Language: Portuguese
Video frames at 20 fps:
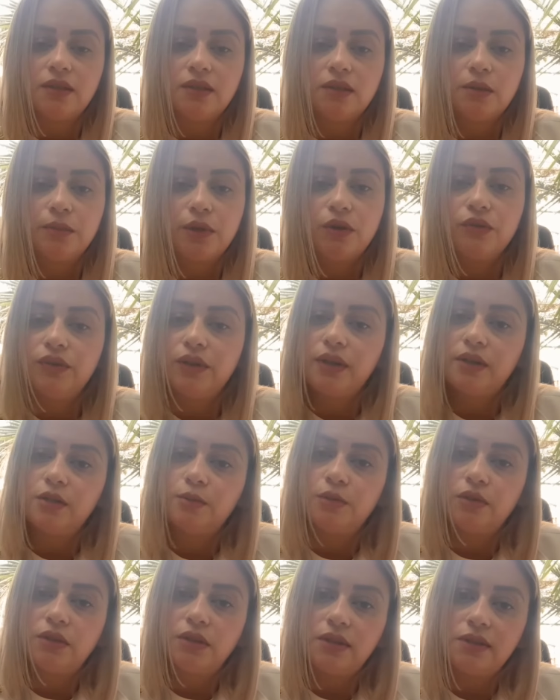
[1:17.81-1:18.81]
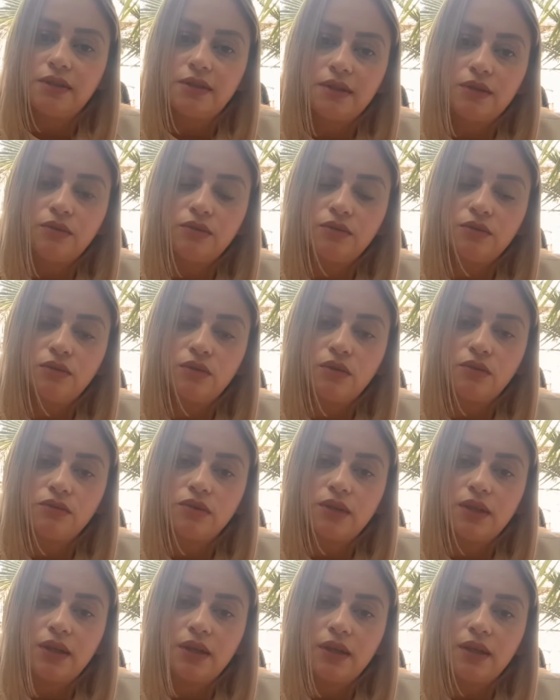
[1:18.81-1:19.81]
Também oferece proteção
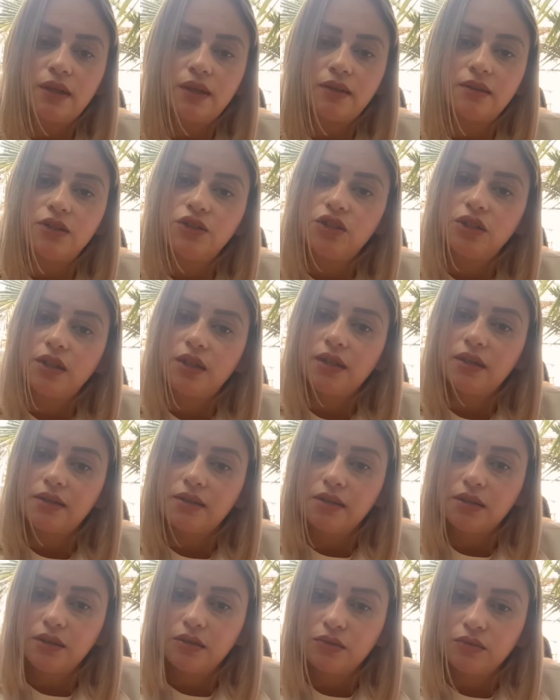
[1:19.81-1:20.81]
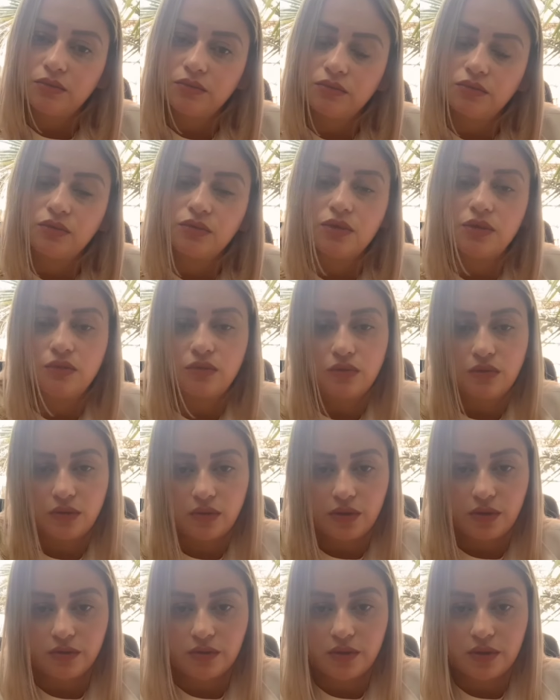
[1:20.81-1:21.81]
contra a degeneração dos
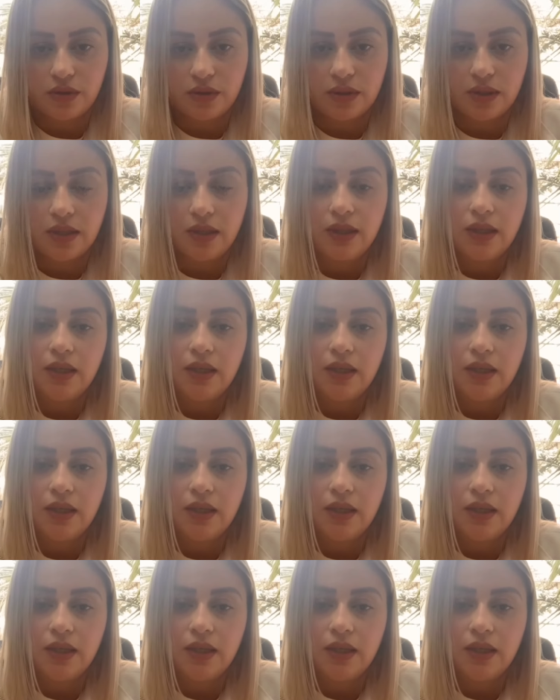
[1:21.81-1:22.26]
neurônios